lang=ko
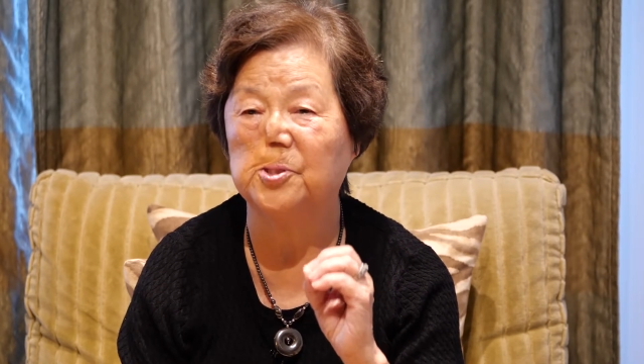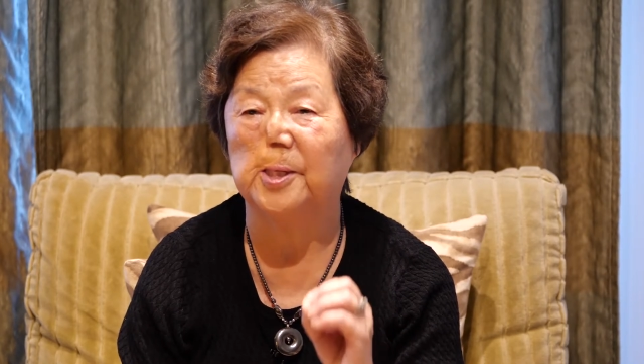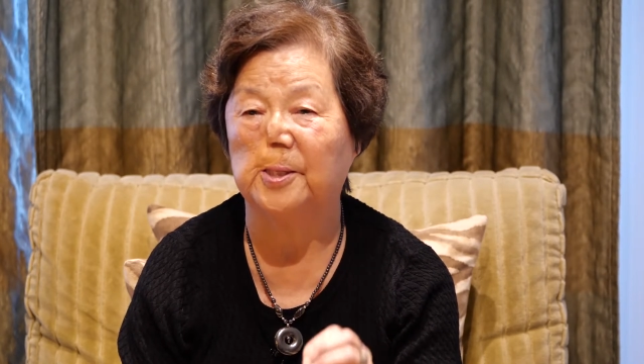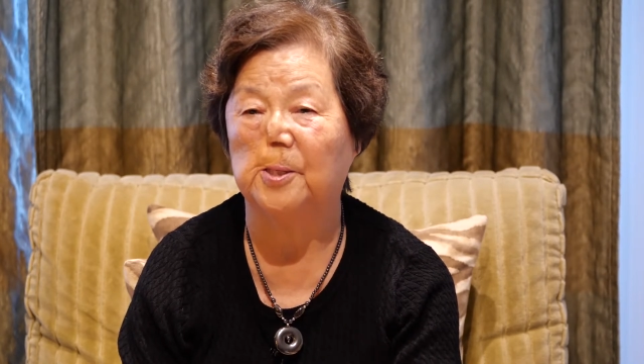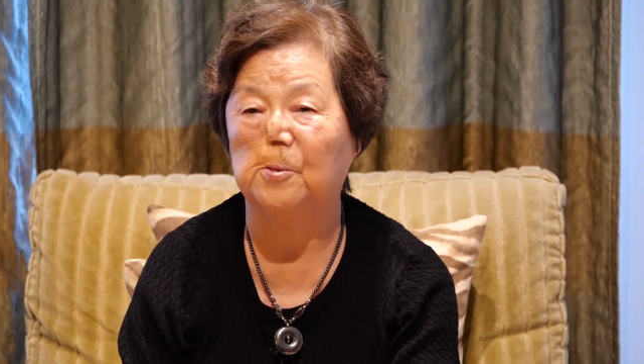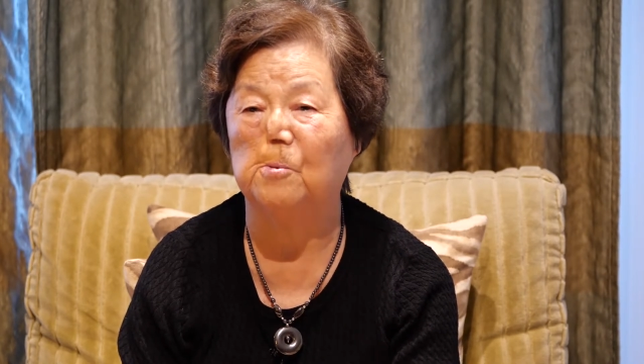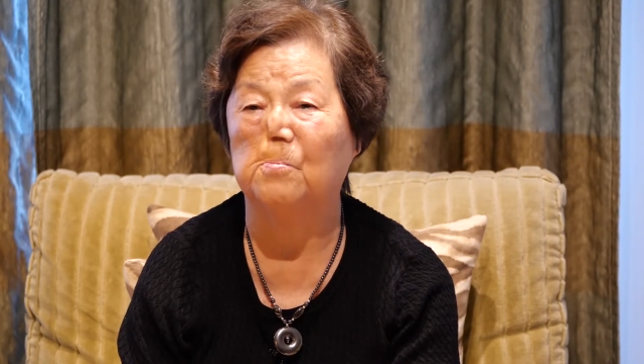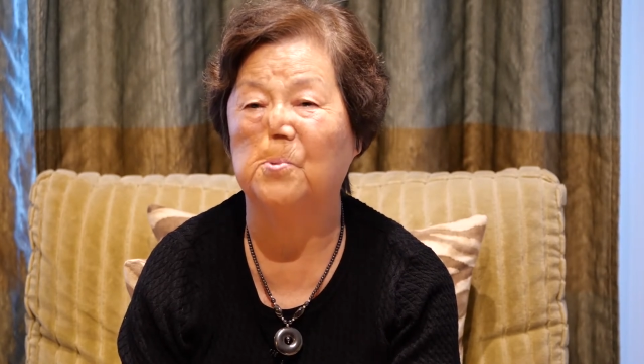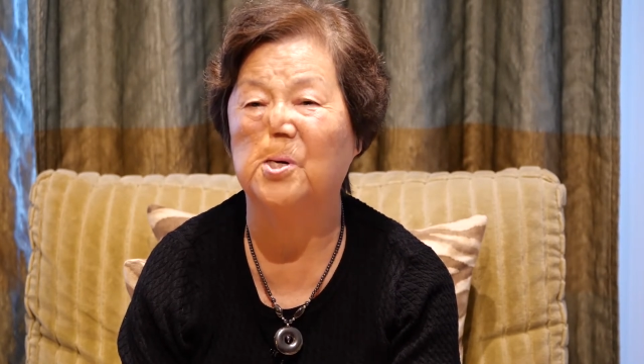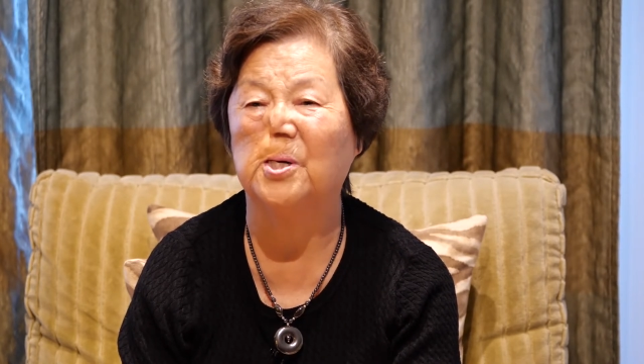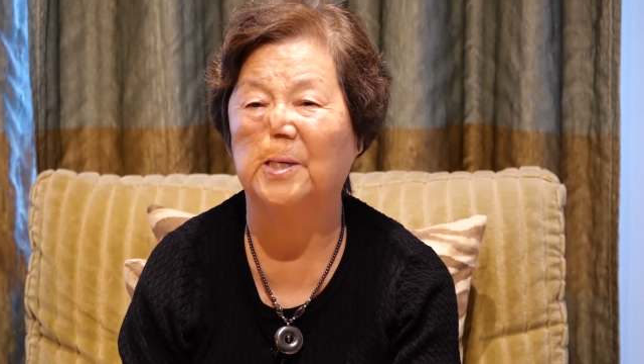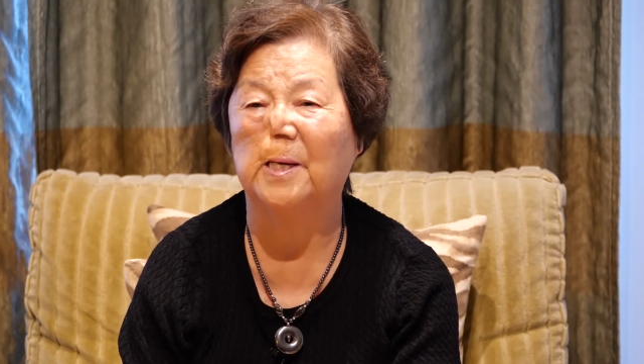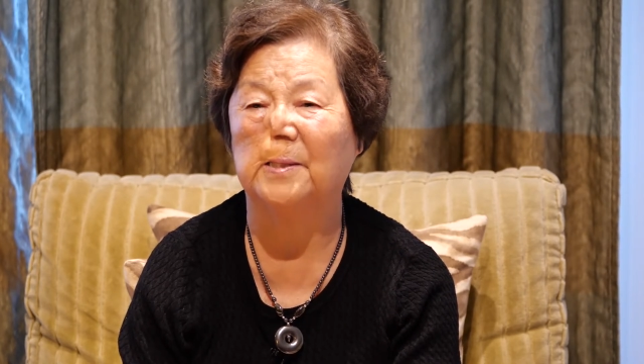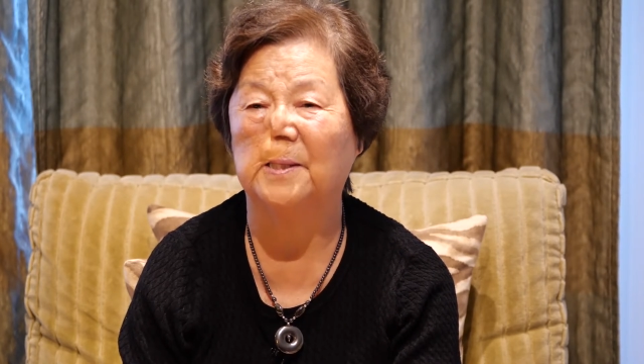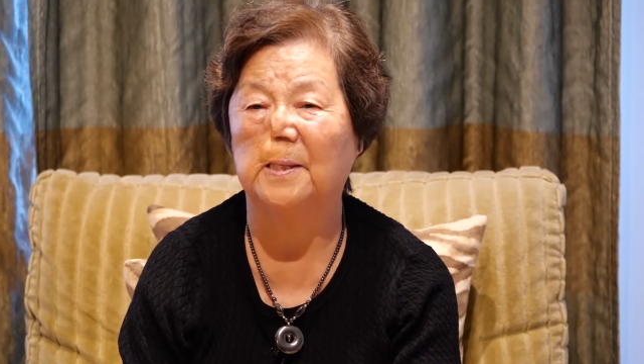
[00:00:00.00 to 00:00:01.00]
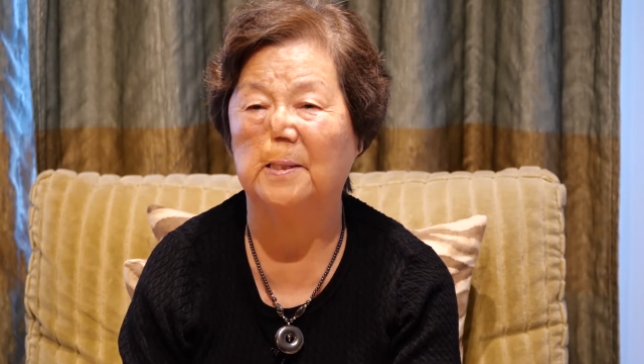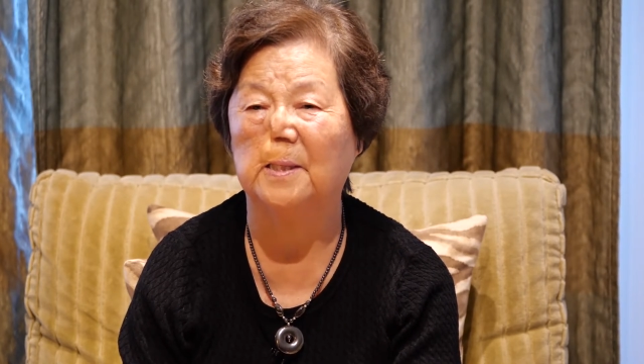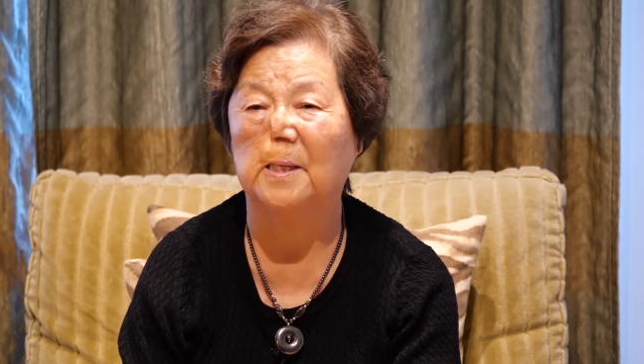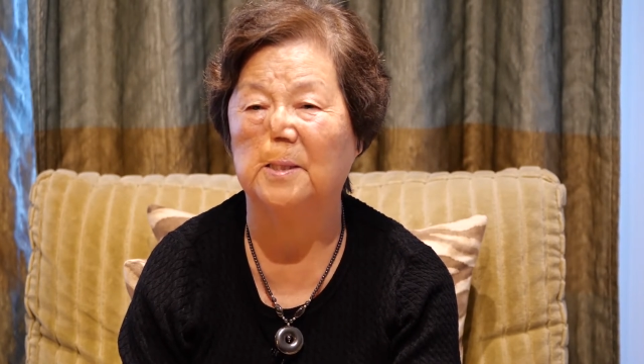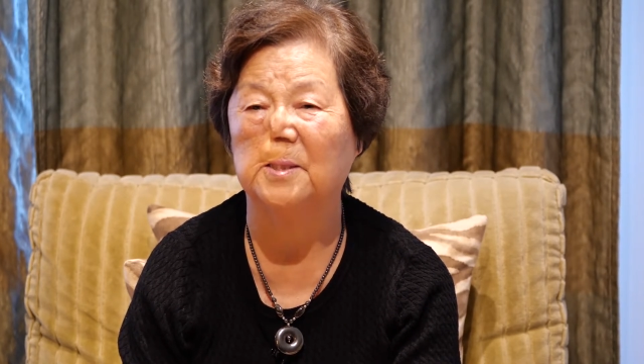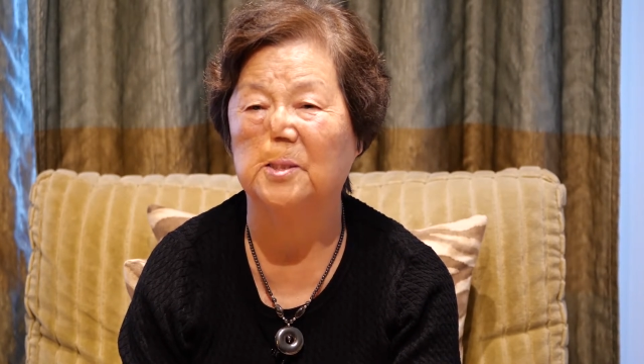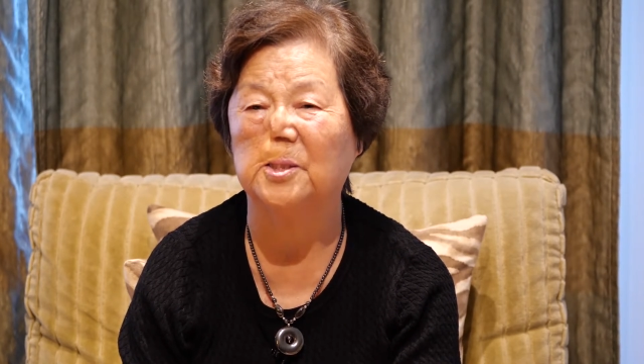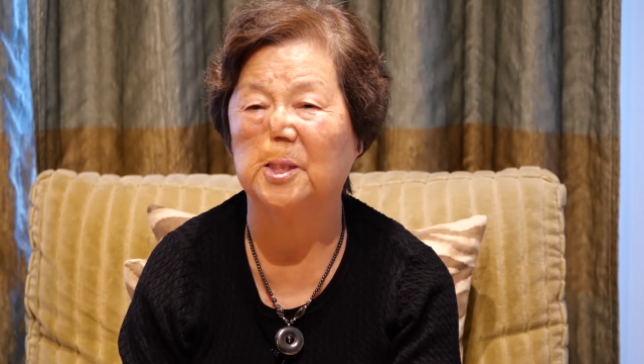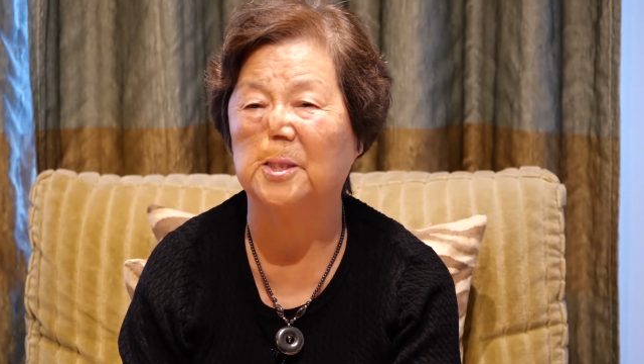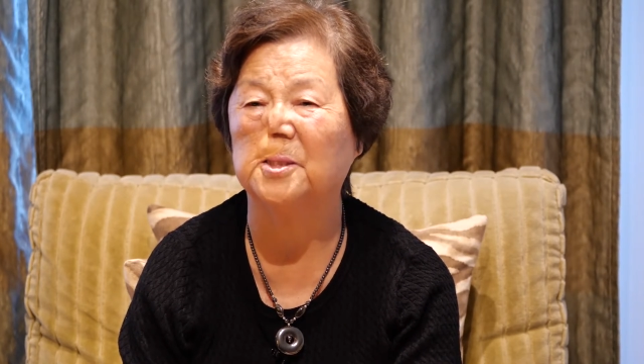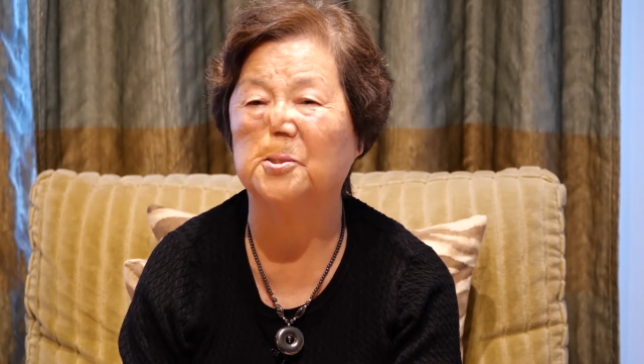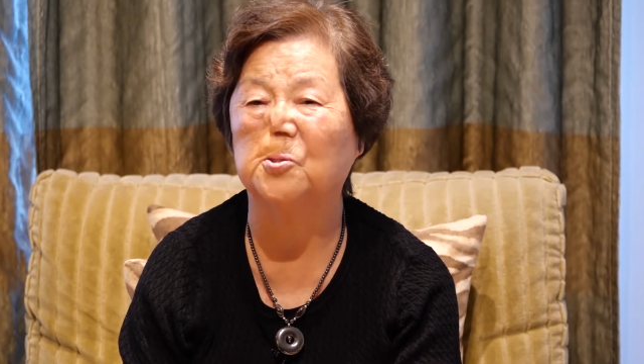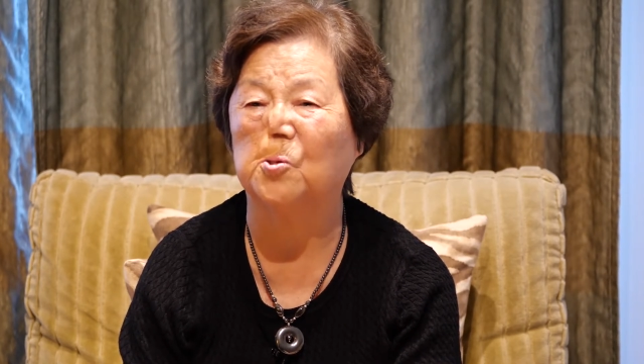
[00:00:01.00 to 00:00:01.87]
제대로 먹어야 된다든지 이런